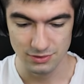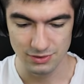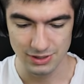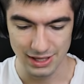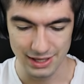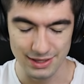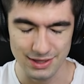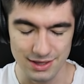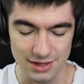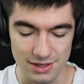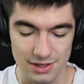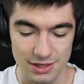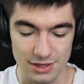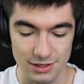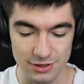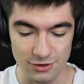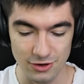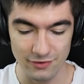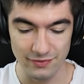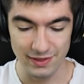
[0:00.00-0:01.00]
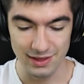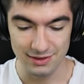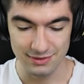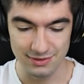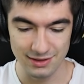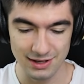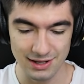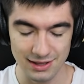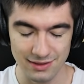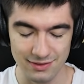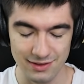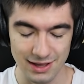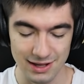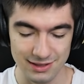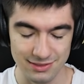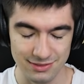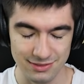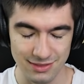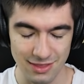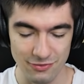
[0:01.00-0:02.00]
OK. ikona taka
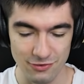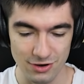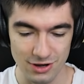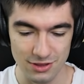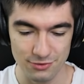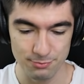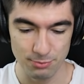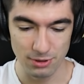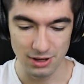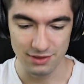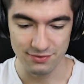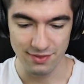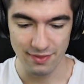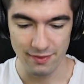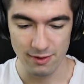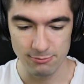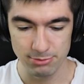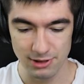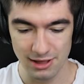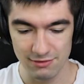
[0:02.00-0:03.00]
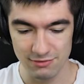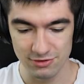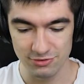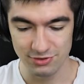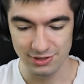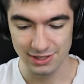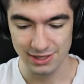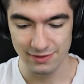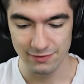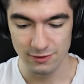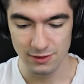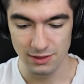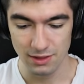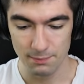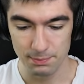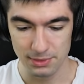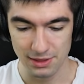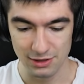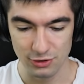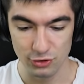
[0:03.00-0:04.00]
jak na dole jest pokazana pojawia się kiedy
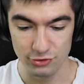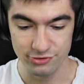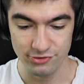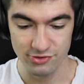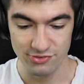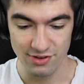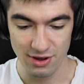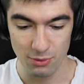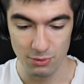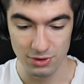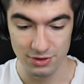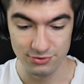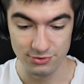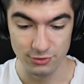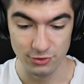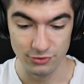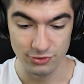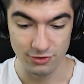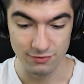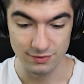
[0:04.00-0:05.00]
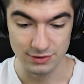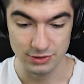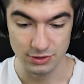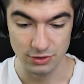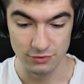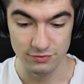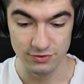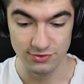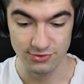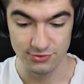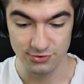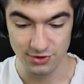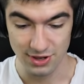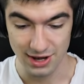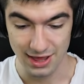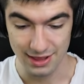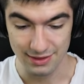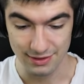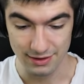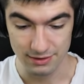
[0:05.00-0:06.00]
kocie działo jest gotowe do
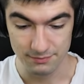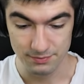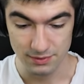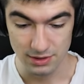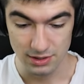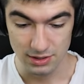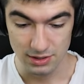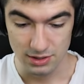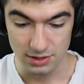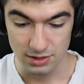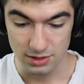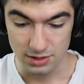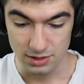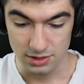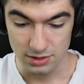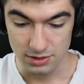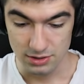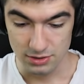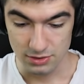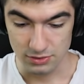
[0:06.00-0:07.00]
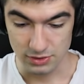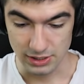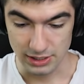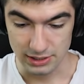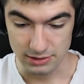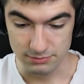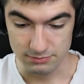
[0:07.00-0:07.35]
wystrzelenia. OK.